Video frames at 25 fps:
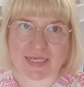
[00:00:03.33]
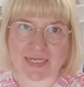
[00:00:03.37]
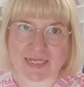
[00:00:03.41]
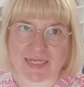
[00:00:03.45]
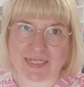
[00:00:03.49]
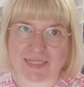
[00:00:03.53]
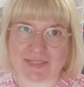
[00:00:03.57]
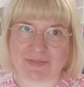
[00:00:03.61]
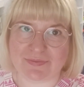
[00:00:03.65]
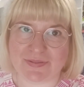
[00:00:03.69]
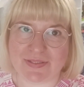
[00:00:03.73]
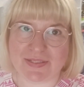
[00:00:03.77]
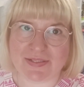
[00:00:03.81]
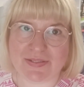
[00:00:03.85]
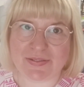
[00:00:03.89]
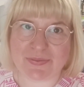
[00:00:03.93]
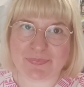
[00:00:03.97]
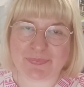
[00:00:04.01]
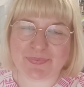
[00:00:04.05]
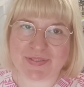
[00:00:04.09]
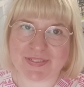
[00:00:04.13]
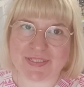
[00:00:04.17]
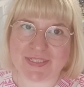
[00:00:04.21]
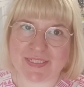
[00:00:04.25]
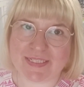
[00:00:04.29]
Hallo ihr
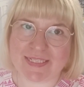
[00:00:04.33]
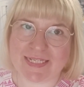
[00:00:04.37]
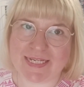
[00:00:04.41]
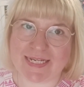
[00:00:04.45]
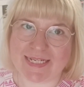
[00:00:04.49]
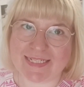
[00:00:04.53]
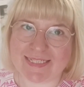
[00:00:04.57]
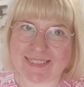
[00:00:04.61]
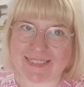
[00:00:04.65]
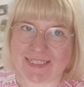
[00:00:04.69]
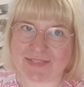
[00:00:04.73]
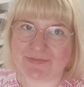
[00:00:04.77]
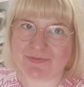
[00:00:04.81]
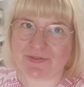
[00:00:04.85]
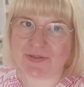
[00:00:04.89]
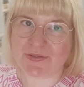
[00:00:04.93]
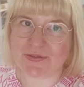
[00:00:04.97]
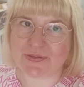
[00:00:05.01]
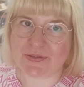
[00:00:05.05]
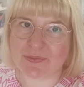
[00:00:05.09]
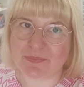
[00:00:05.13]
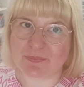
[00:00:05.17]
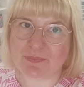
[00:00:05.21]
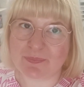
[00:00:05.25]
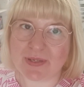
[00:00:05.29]
Lieben, herzlich
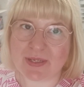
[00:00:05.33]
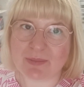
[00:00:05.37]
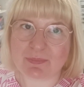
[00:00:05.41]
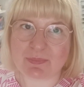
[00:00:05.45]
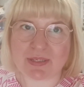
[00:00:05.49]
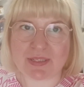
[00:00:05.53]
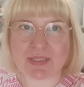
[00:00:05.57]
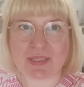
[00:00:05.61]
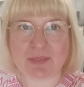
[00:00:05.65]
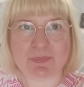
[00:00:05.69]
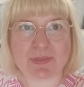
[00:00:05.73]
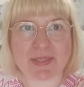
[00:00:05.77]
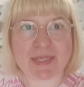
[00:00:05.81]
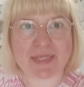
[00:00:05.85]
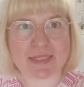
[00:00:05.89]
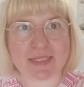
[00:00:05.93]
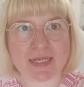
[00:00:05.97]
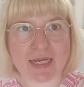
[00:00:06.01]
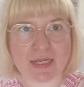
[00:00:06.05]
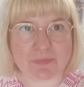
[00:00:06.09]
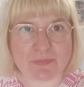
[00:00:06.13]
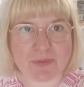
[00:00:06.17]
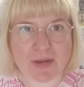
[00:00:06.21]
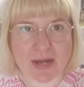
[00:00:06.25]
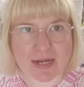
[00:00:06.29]
willkommen bei Minibag
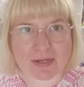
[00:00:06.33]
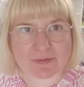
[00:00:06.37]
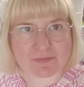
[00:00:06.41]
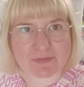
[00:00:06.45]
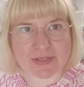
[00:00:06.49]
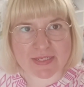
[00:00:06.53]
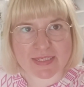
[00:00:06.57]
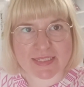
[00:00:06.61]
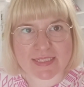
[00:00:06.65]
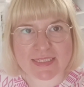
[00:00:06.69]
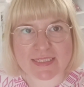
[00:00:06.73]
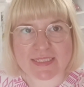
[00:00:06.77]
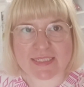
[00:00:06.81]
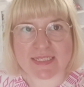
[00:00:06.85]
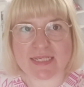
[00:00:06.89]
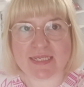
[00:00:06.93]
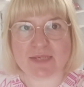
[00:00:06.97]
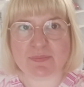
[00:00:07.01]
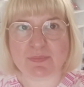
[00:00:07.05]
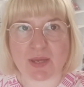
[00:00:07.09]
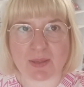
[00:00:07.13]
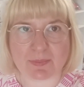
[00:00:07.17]
Nano Aquaristik,